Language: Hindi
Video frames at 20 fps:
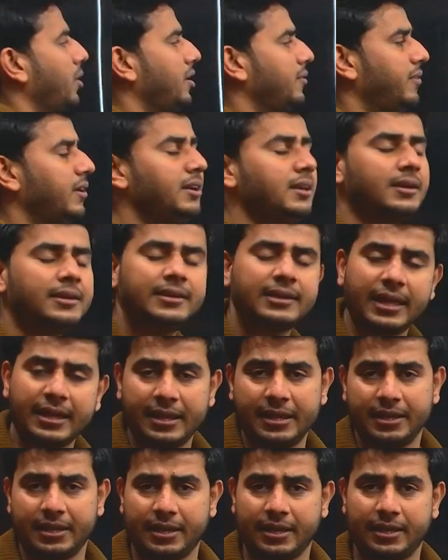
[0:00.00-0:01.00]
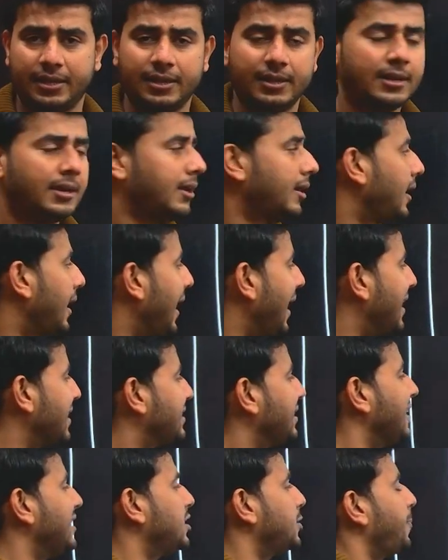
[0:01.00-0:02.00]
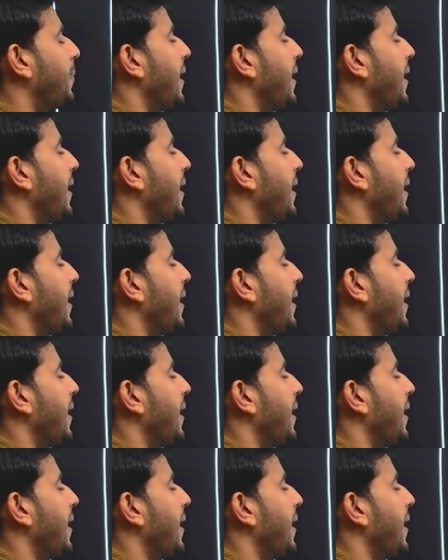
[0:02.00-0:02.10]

गिवन नहीं है एसेट्स पे